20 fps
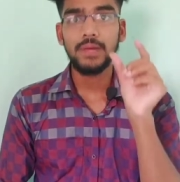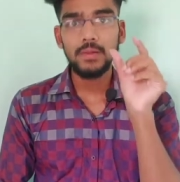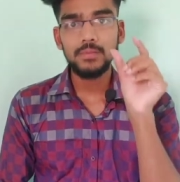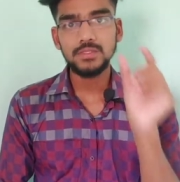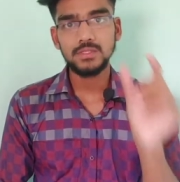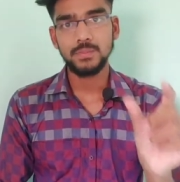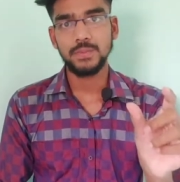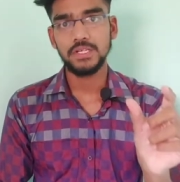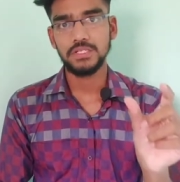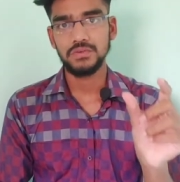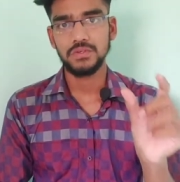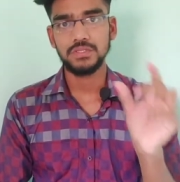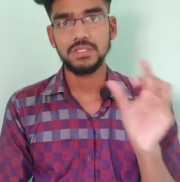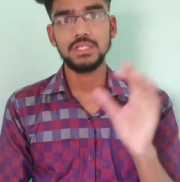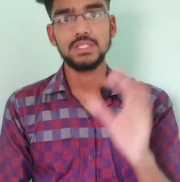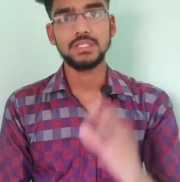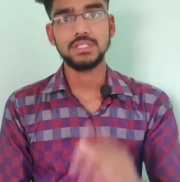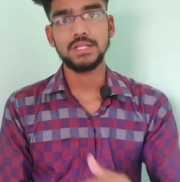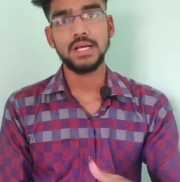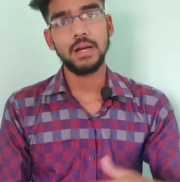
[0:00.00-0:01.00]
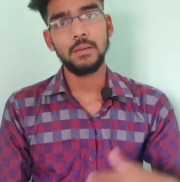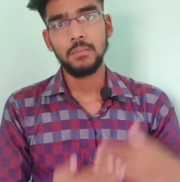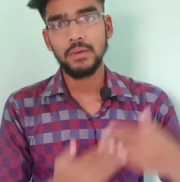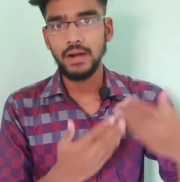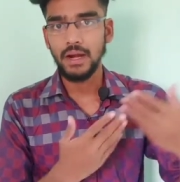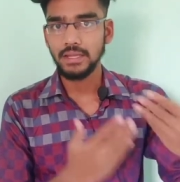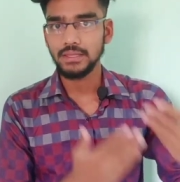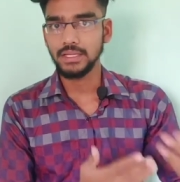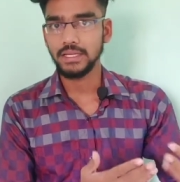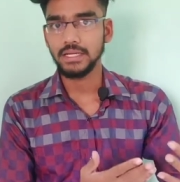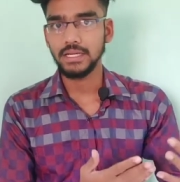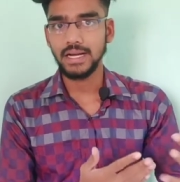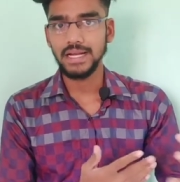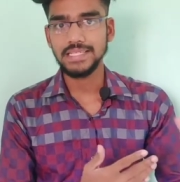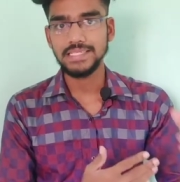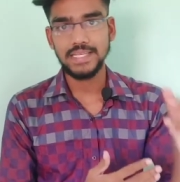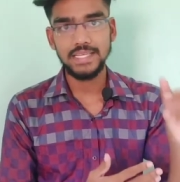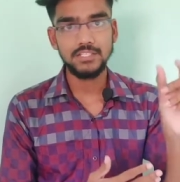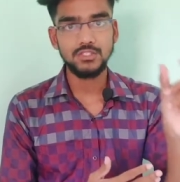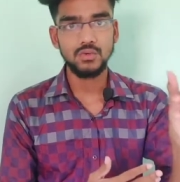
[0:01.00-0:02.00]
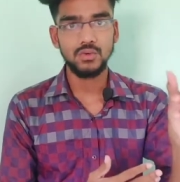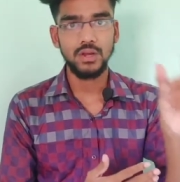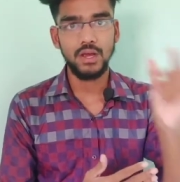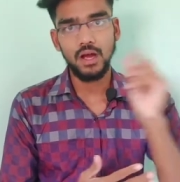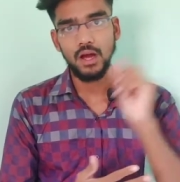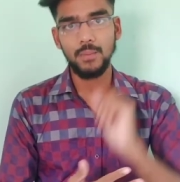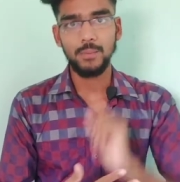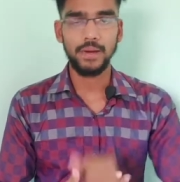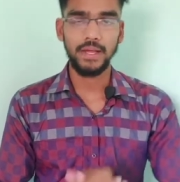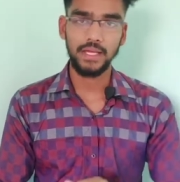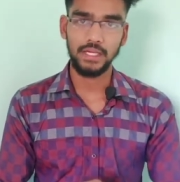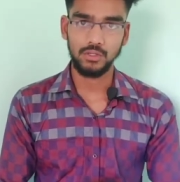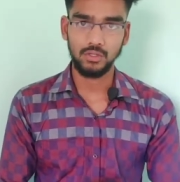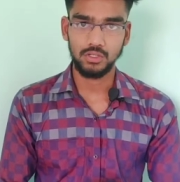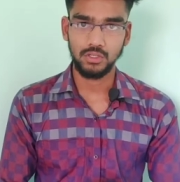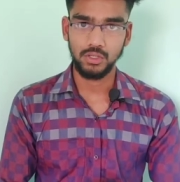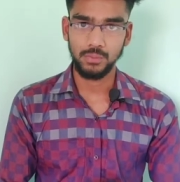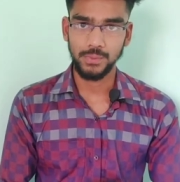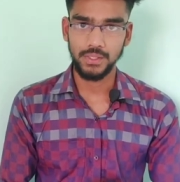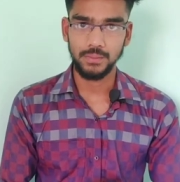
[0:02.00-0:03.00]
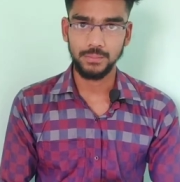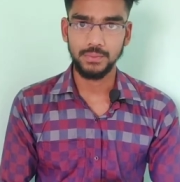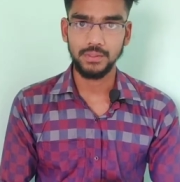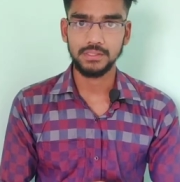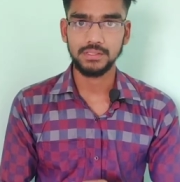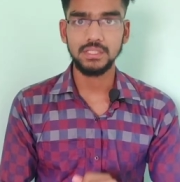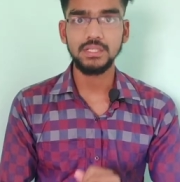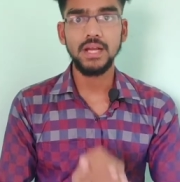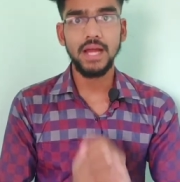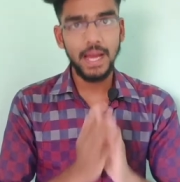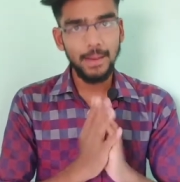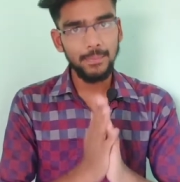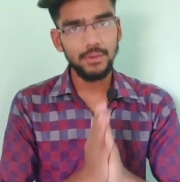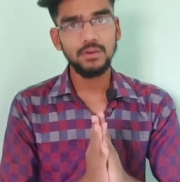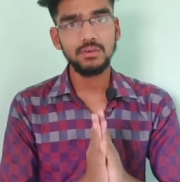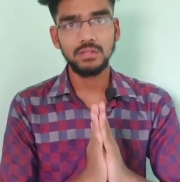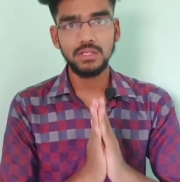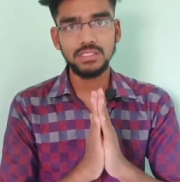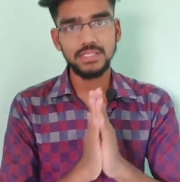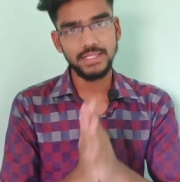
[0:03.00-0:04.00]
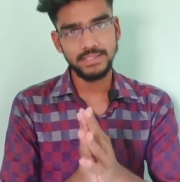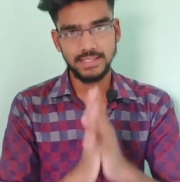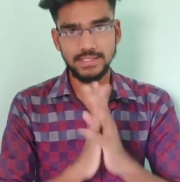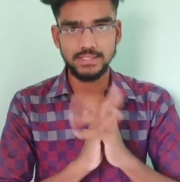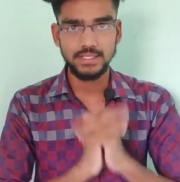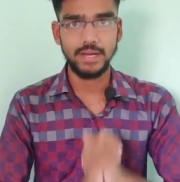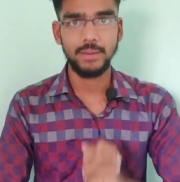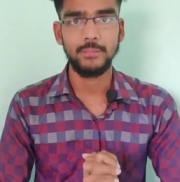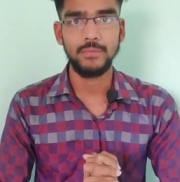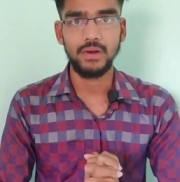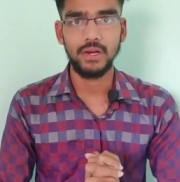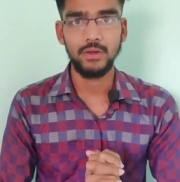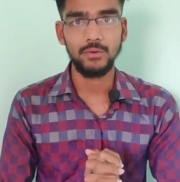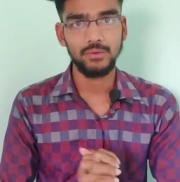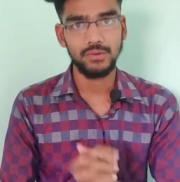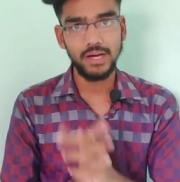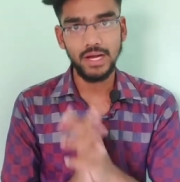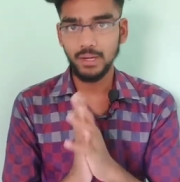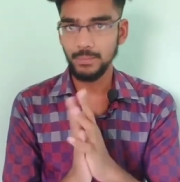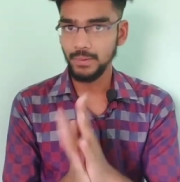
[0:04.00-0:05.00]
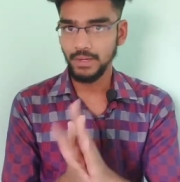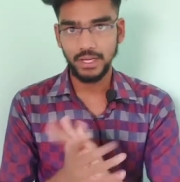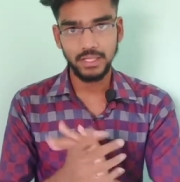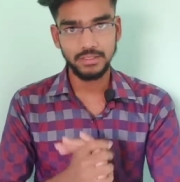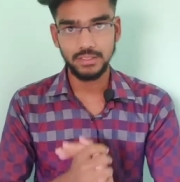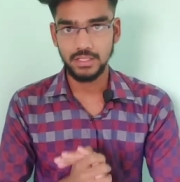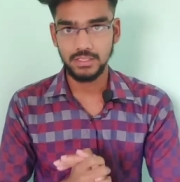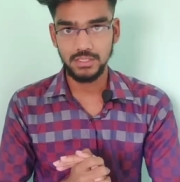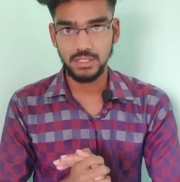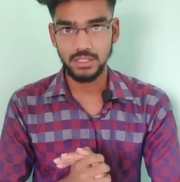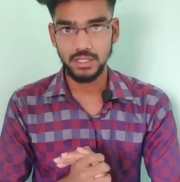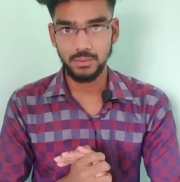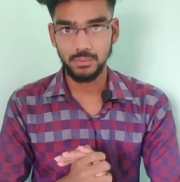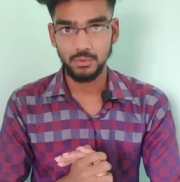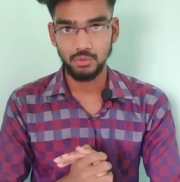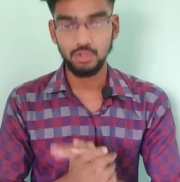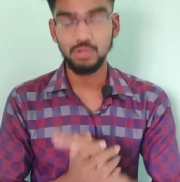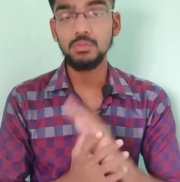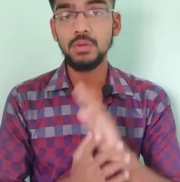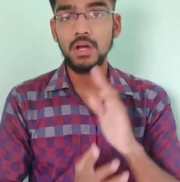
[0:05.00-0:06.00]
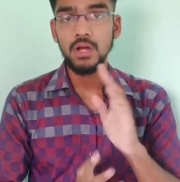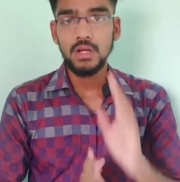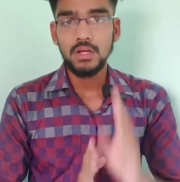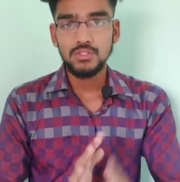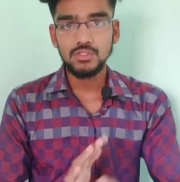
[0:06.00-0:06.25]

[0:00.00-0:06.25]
மீம் ஸ்பேஸ் வச்சு இன்ஸ்டாகிராமில் நடத்திக்கிட்டு இருக்க ஜெய் சூர்யா அப்படிங்கிற ஒரு குறிப்பிட்ட பர்சன் அப்புறம் வந்து ஜேசன் சாம்பல் இவங்க நாலு பேர் நீங்கள் தெரிஞ்சுக்கிட்டால் போதும்